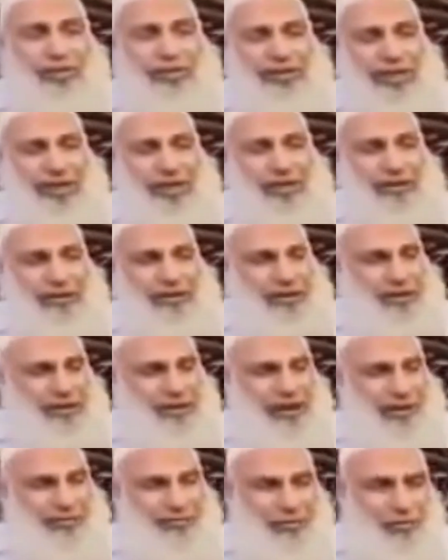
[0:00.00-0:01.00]
الثلاث
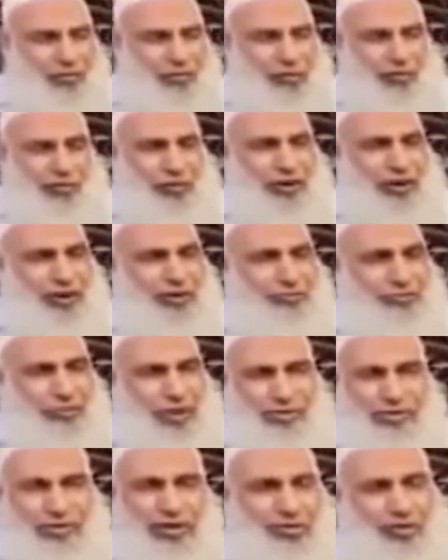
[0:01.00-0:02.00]
أيام دول
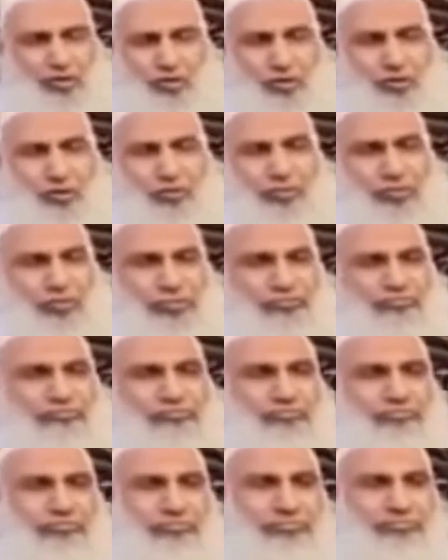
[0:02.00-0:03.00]
البطل يصومهم
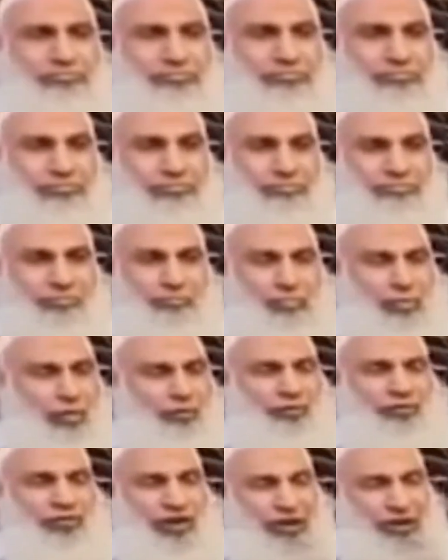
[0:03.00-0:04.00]

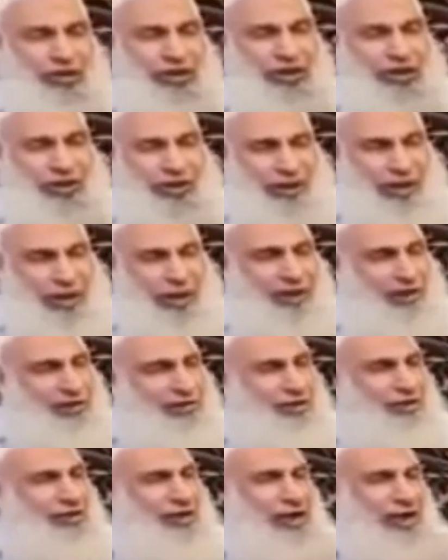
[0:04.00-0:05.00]
وبفضل الله
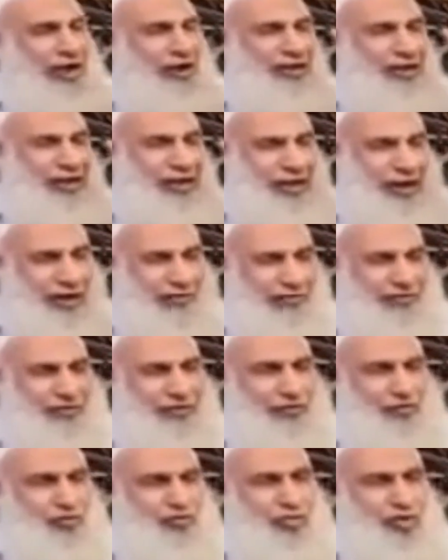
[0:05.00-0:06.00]
اعتكفت
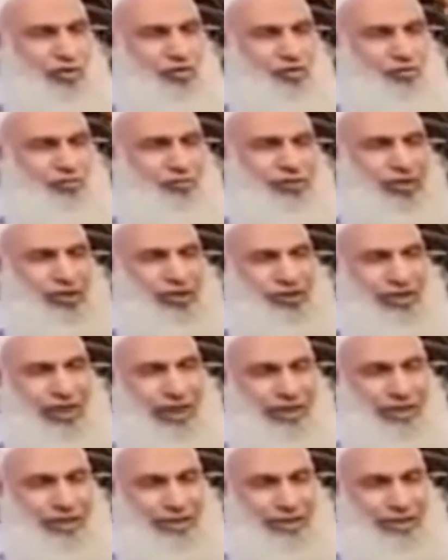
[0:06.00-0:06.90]
وصمت الثلاث